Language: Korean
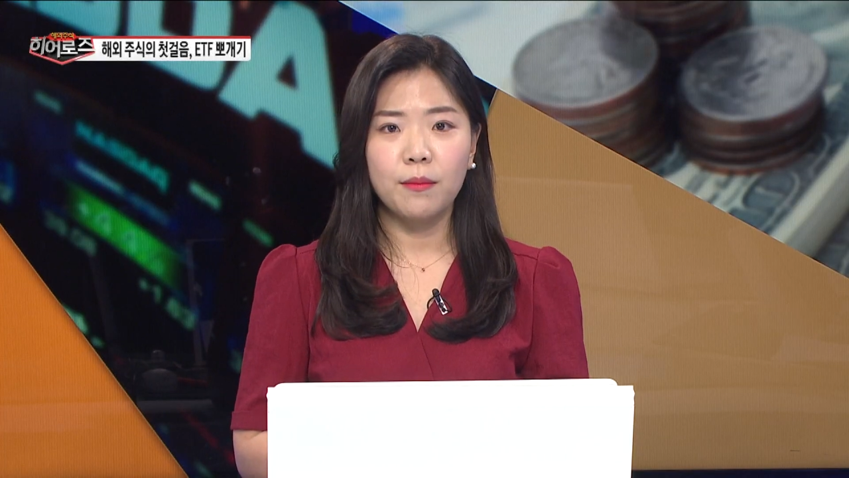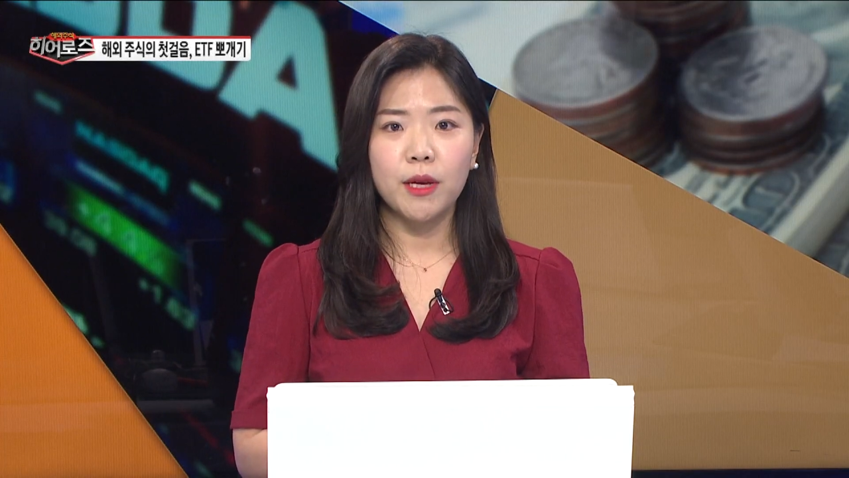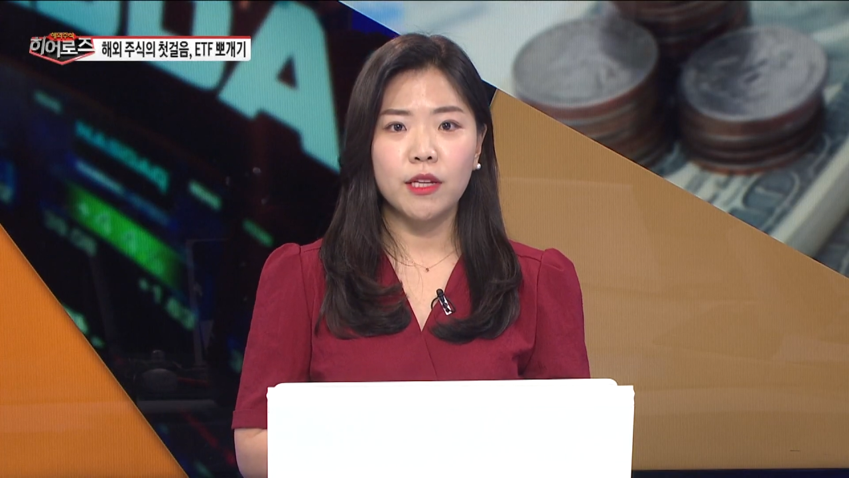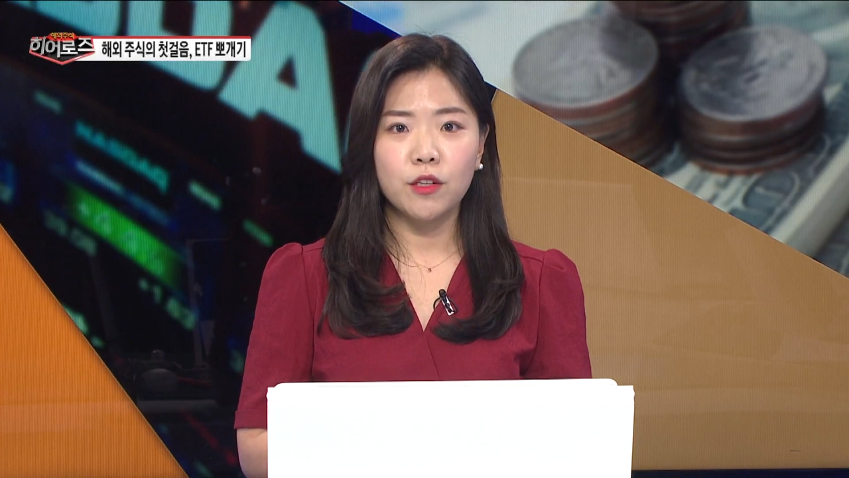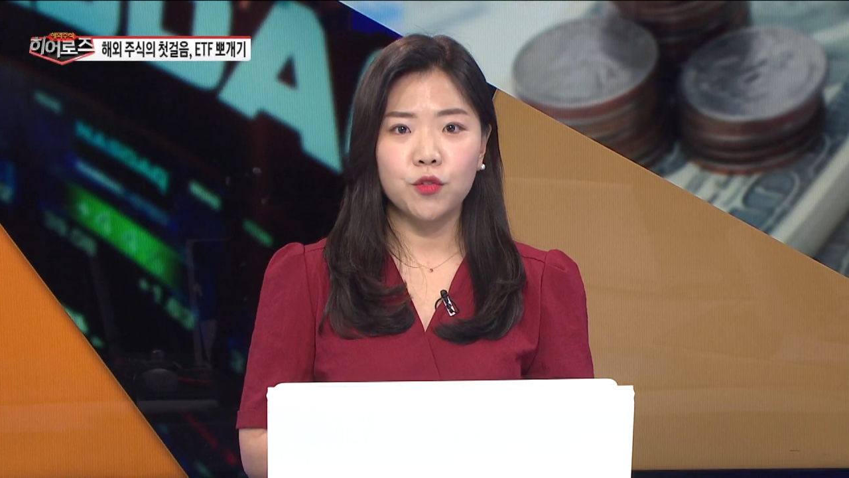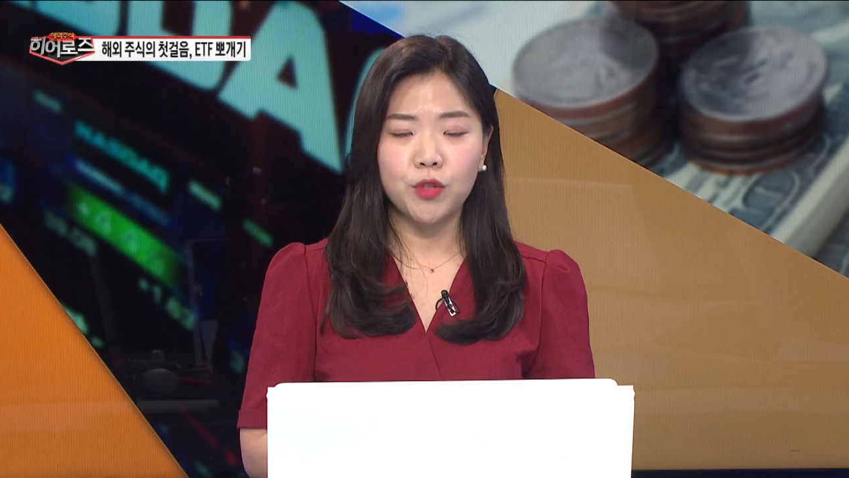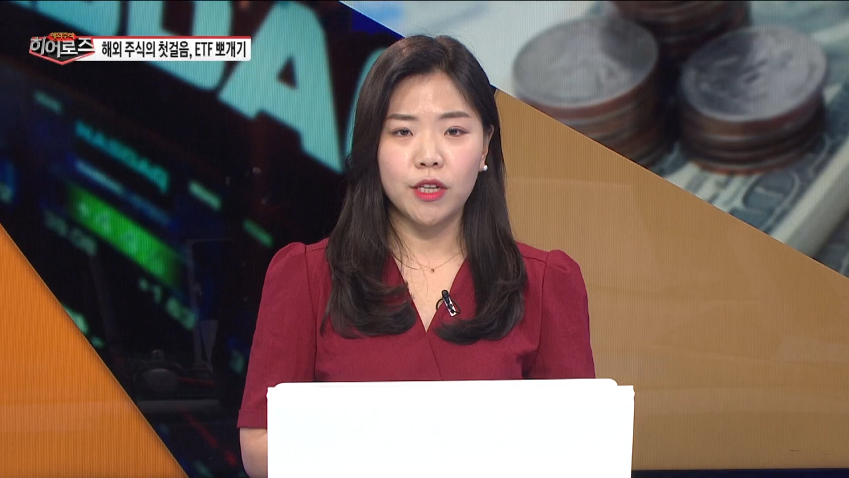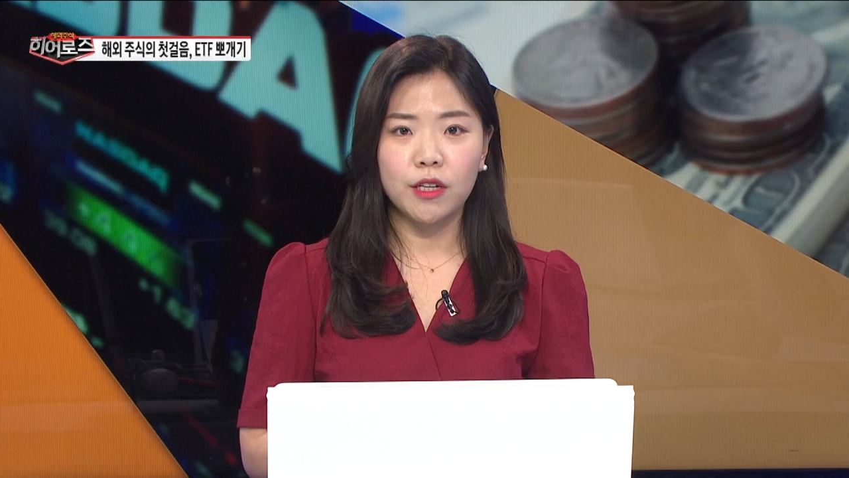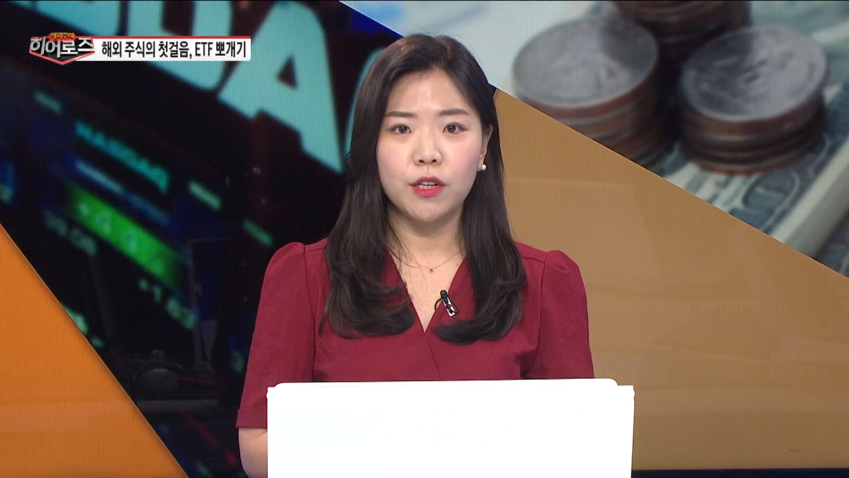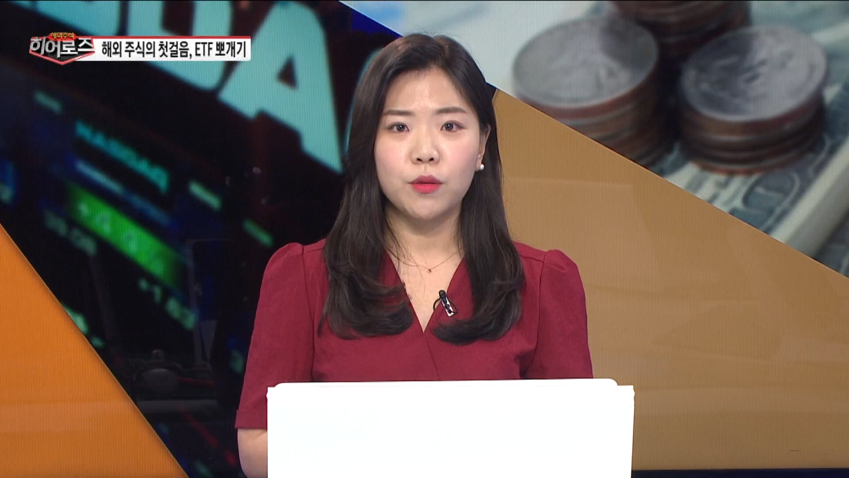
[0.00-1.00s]
배당
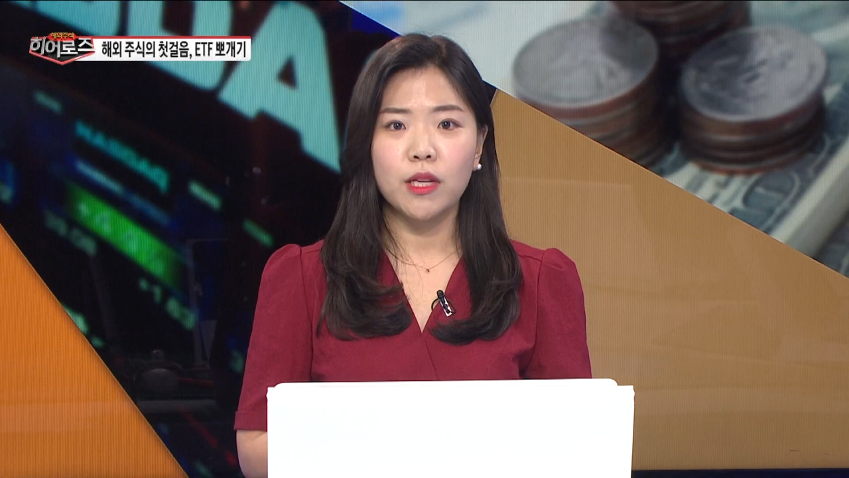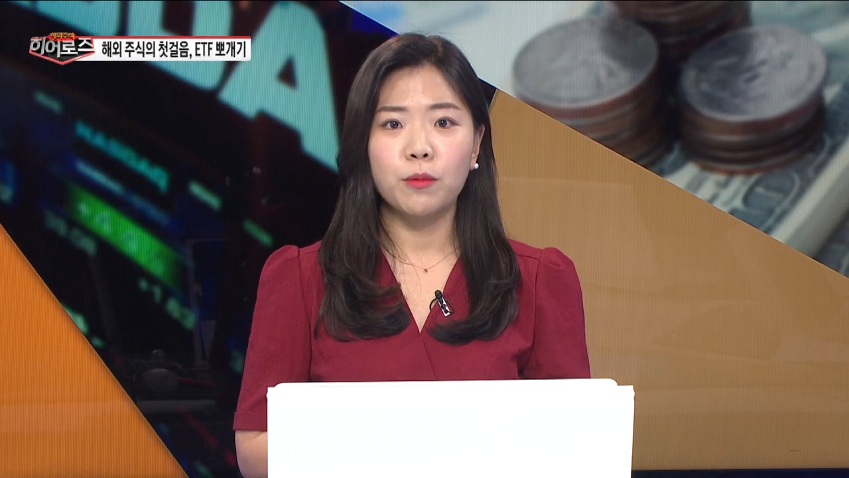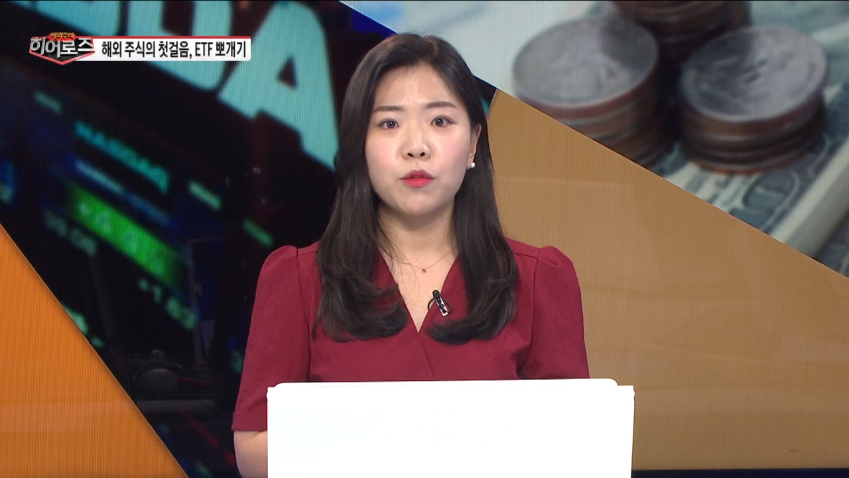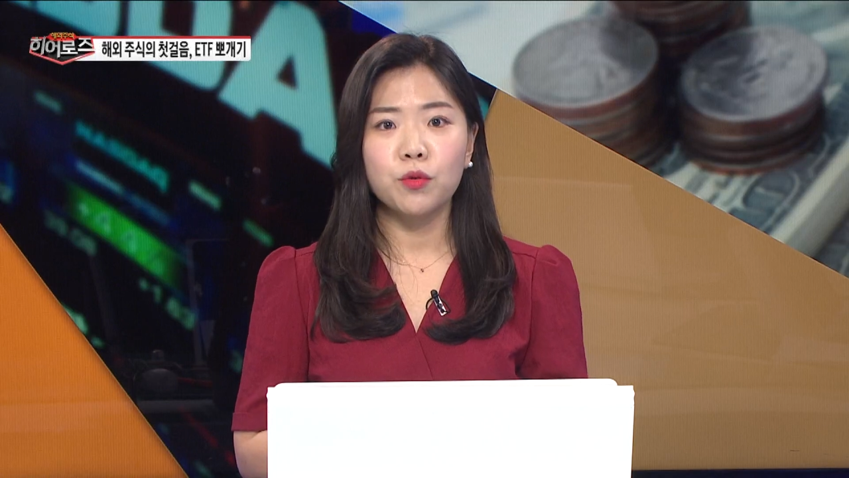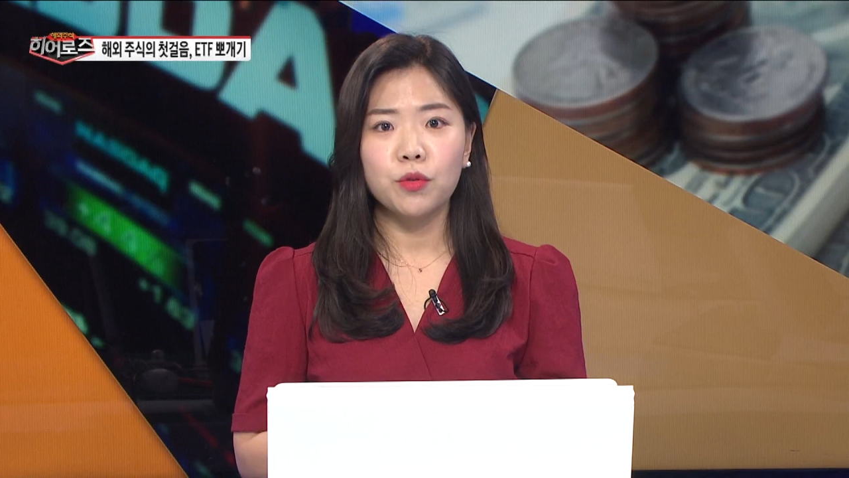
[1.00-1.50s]
수익 그리고 자본